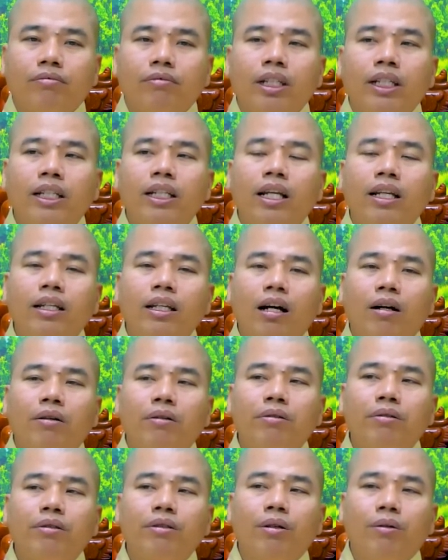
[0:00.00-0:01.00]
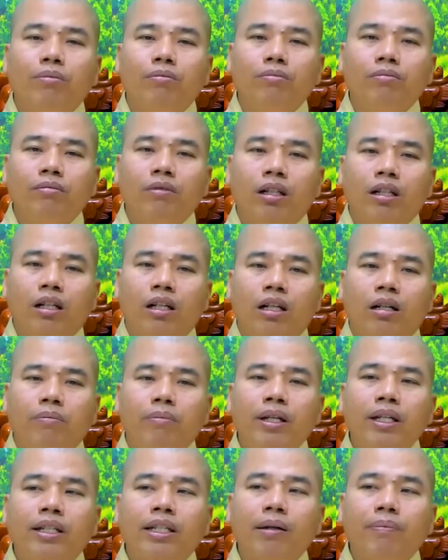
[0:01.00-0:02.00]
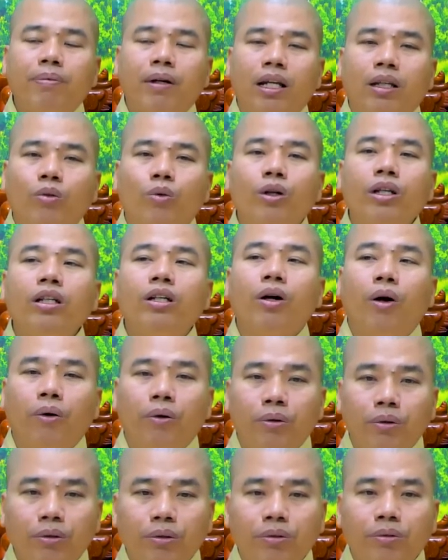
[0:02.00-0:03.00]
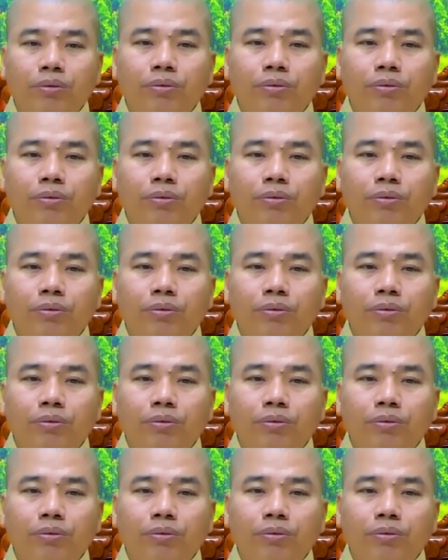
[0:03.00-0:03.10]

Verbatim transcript: đi đến đâu cũng à, biết chấp hành quy củ